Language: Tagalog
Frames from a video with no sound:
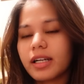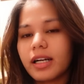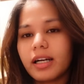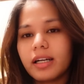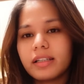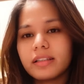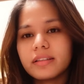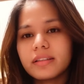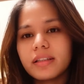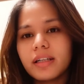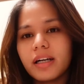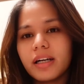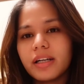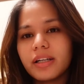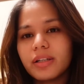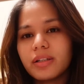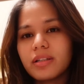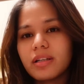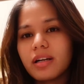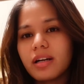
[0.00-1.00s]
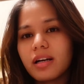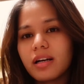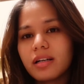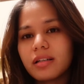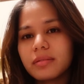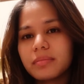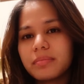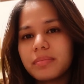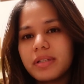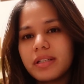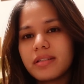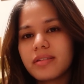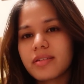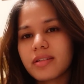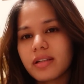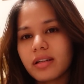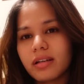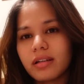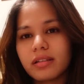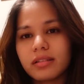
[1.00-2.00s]
Kain tayo na
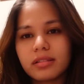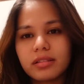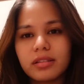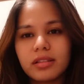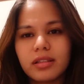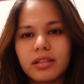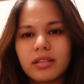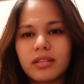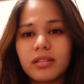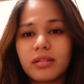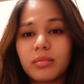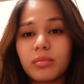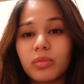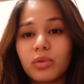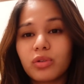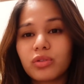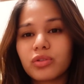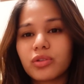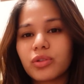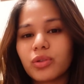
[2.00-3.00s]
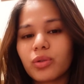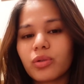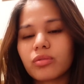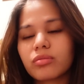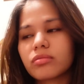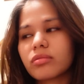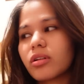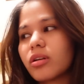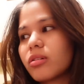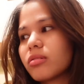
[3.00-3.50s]
pizza. Nagtok na.